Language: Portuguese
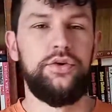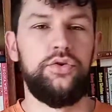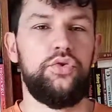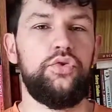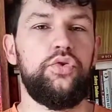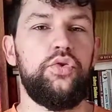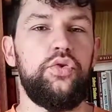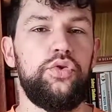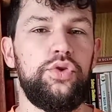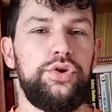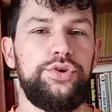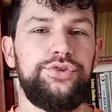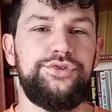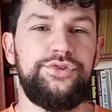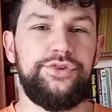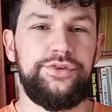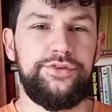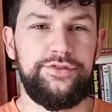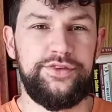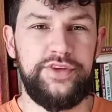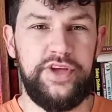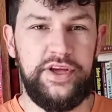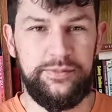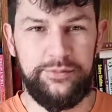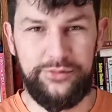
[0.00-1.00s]
hoje
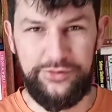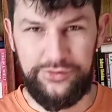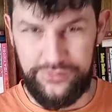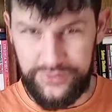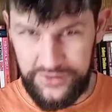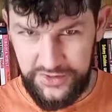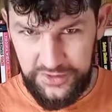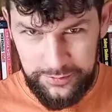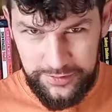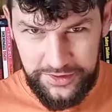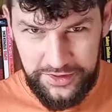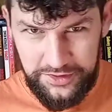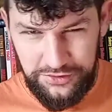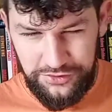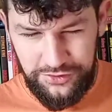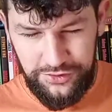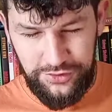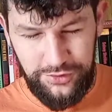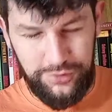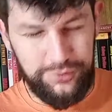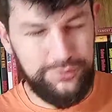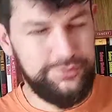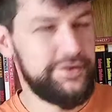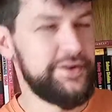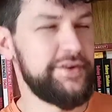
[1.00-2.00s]
viemos finalmente
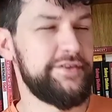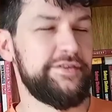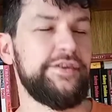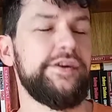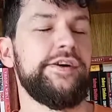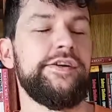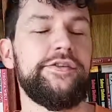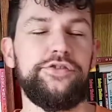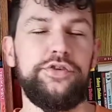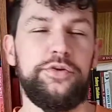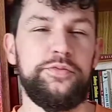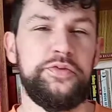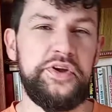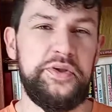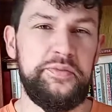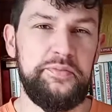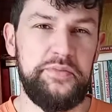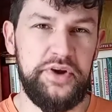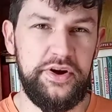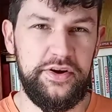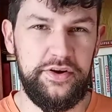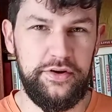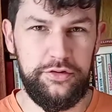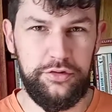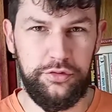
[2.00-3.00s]
conversar sobre
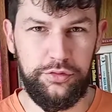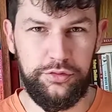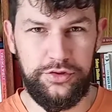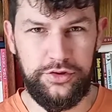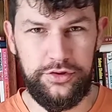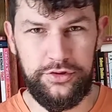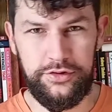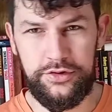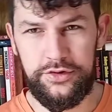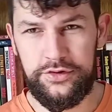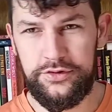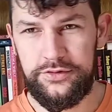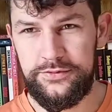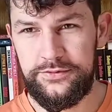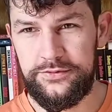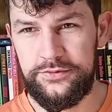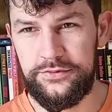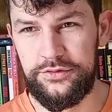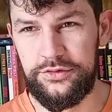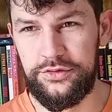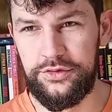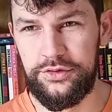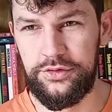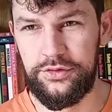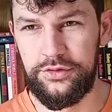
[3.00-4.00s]
Miracle Cure,
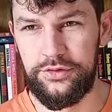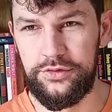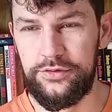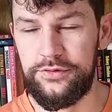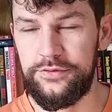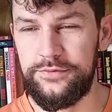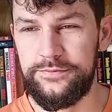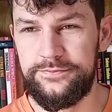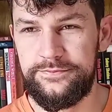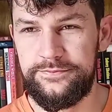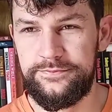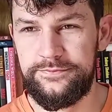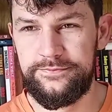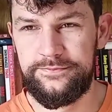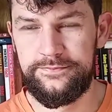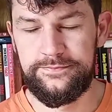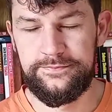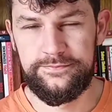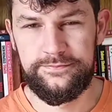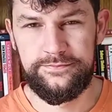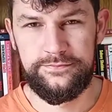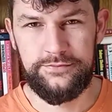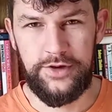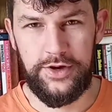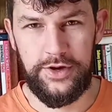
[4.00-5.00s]
do
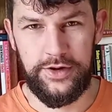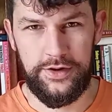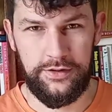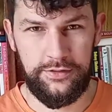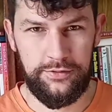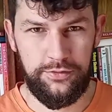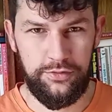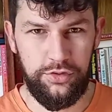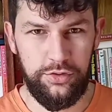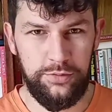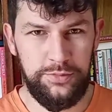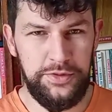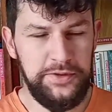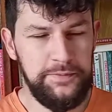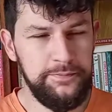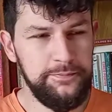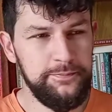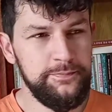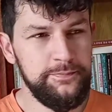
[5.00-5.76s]
Aaron Coben,